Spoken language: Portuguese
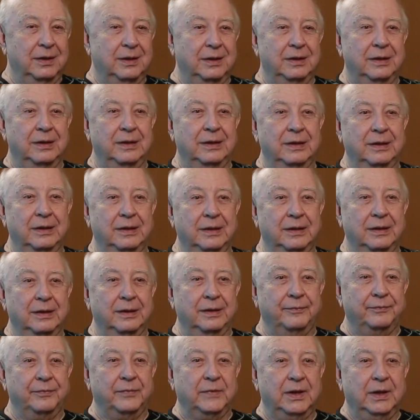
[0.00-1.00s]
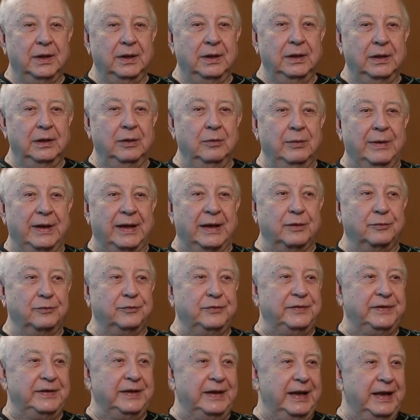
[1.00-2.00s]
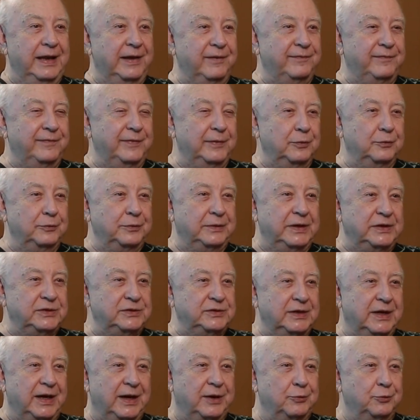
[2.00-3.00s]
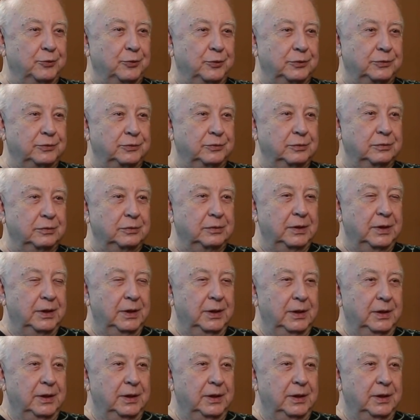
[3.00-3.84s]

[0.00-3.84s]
É, eu era um cinéfilo desde garoto,